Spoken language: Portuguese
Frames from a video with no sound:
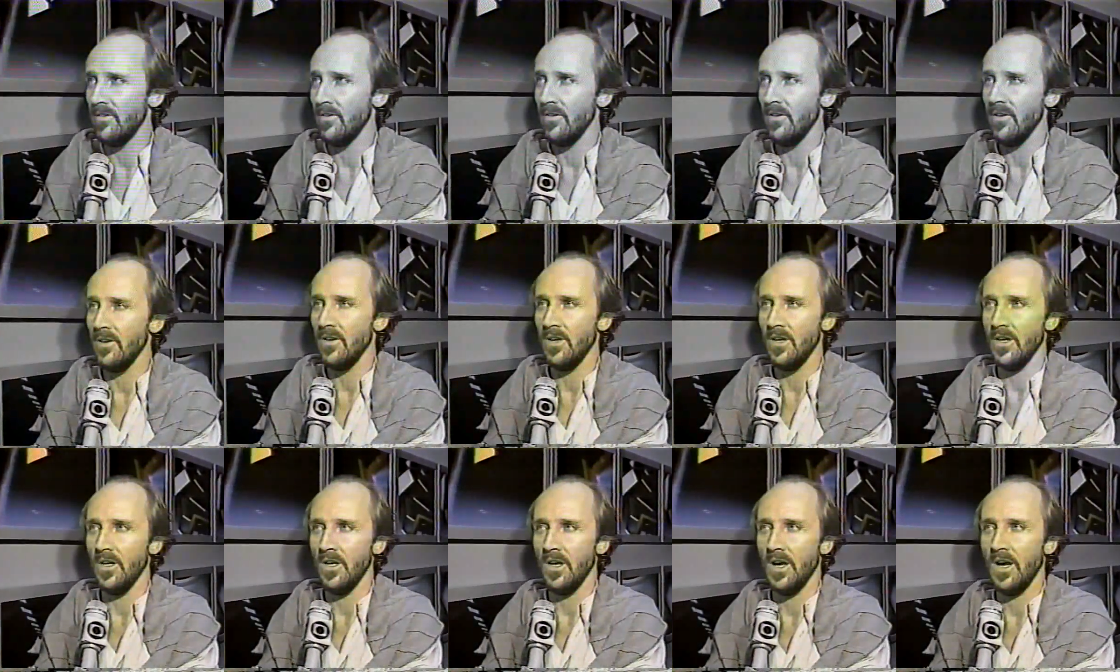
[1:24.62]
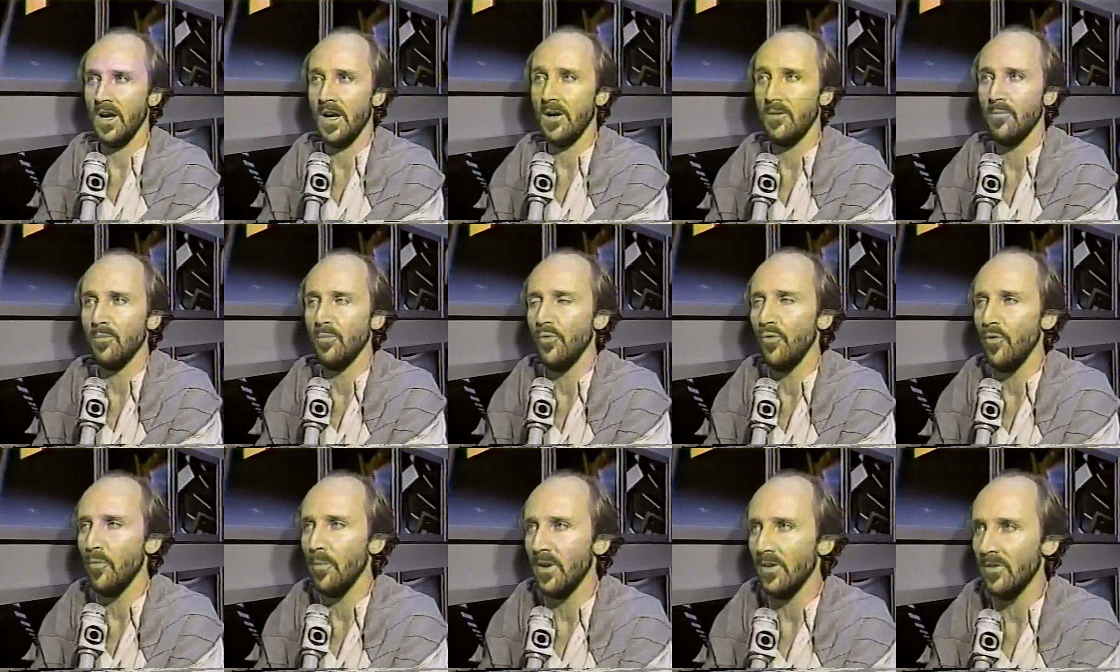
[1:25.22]
de
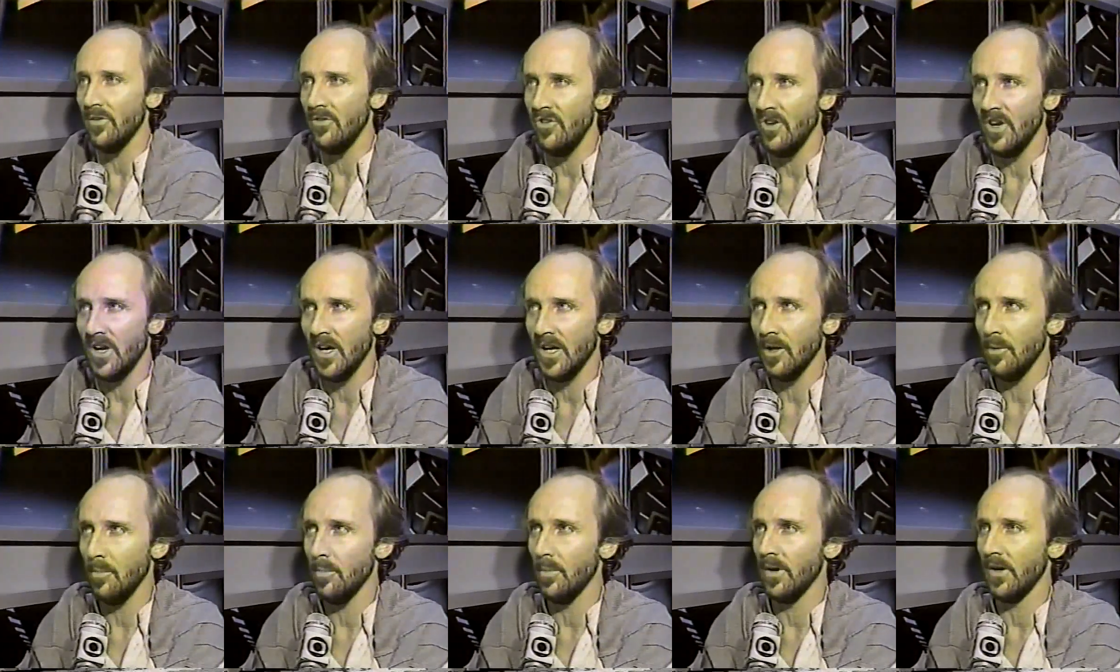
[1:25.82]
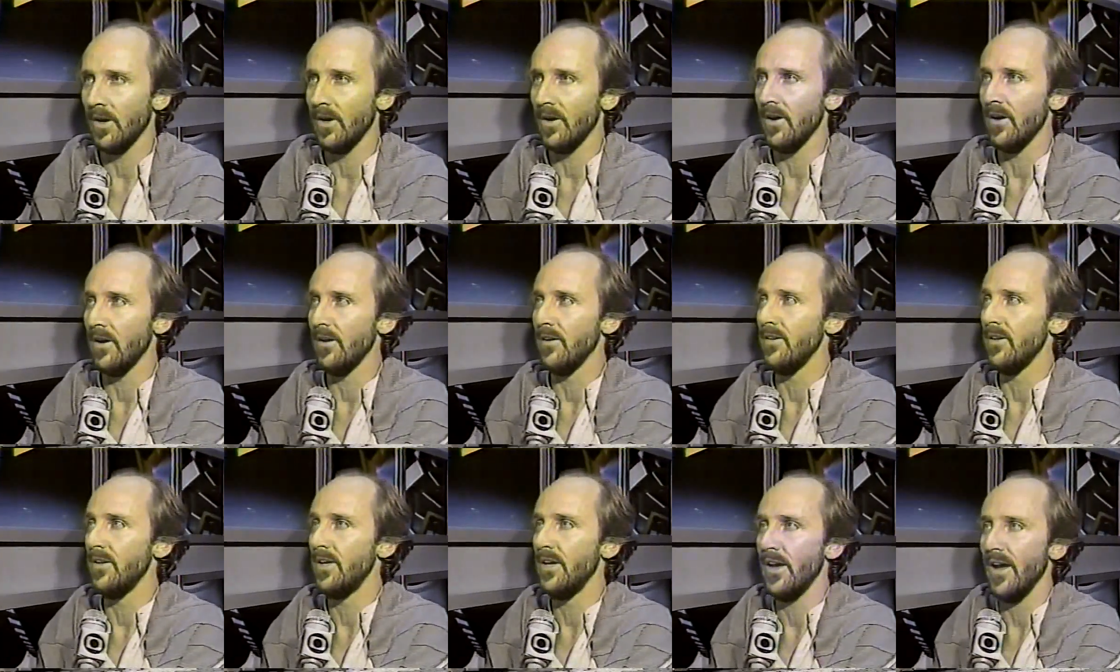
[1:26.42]
movimento de
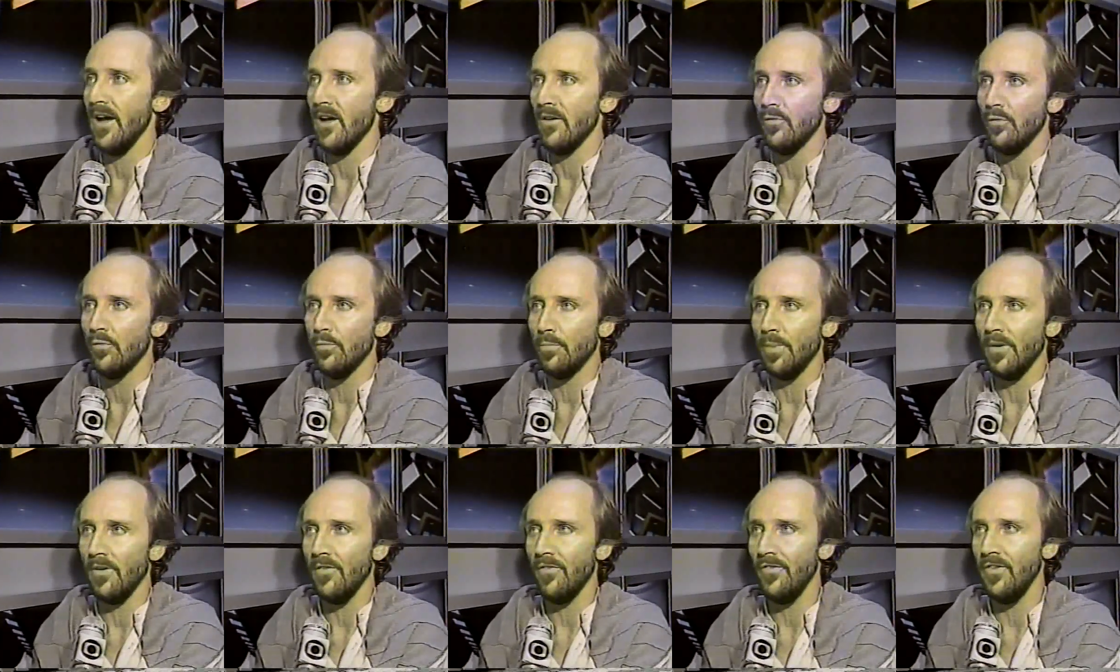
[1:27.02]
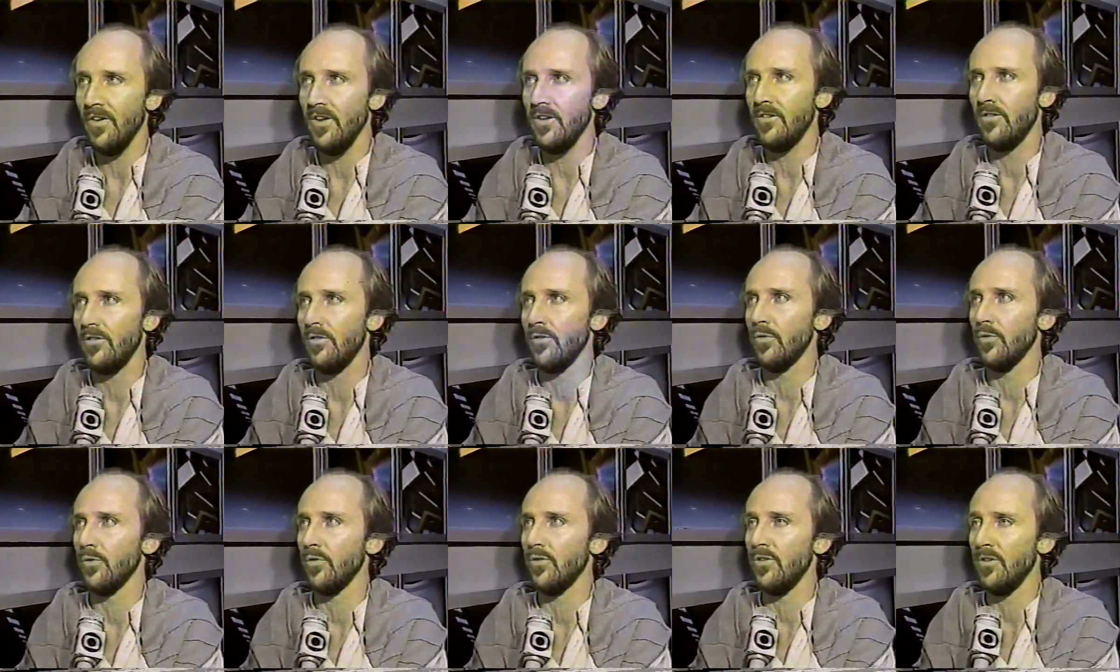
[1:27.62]
câmera, de criar
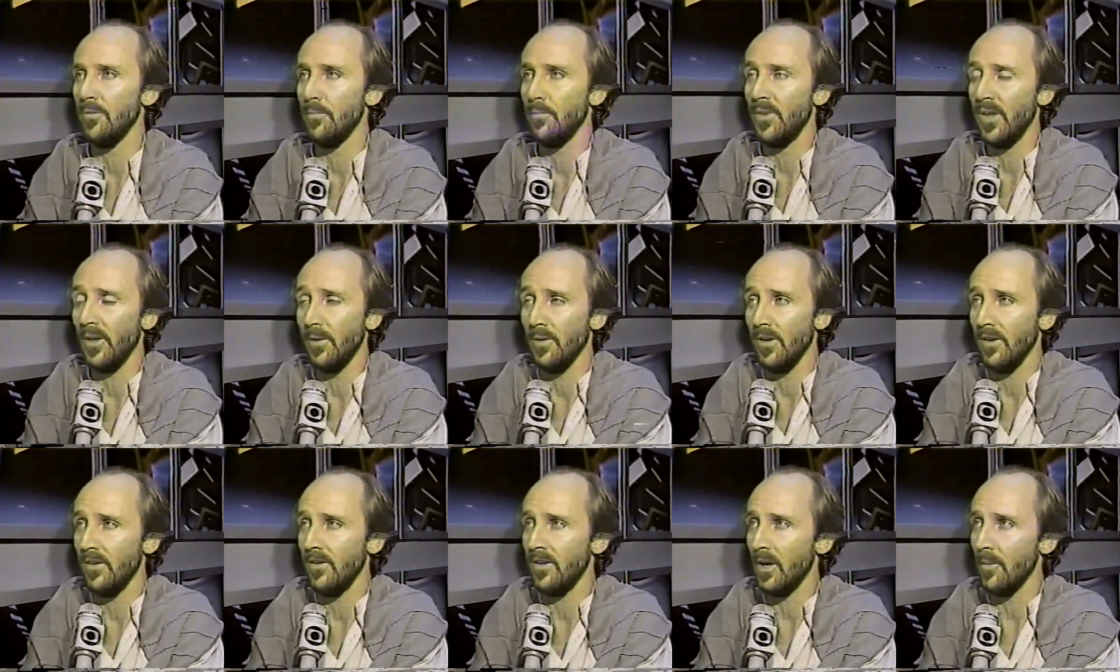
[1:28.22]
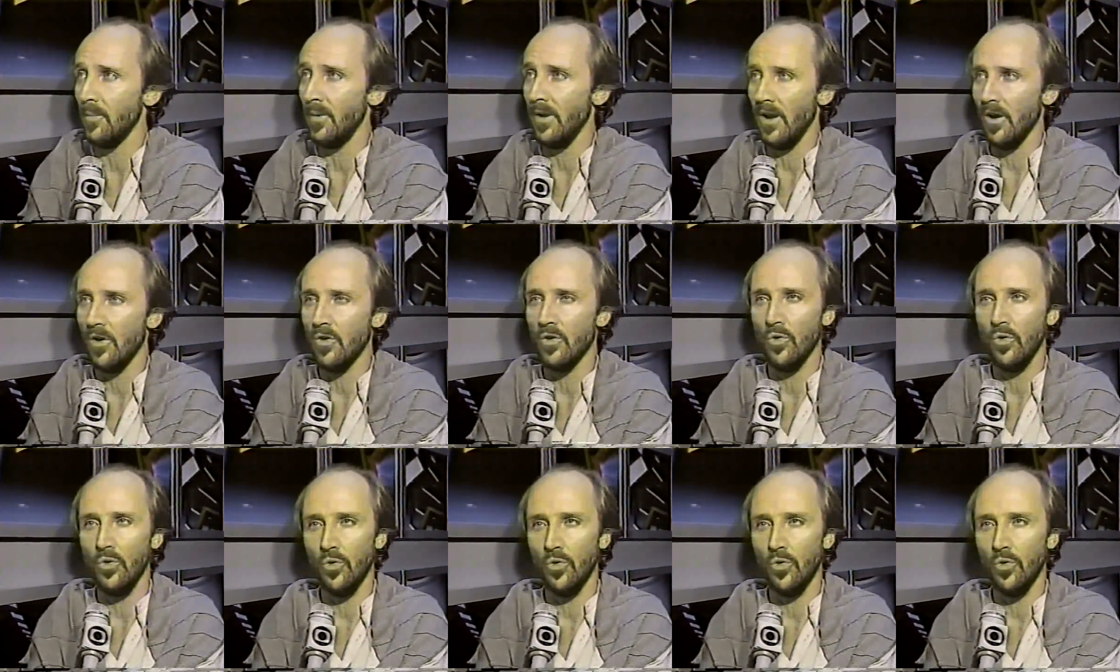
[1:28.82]
superfícies, de, de trabalhar com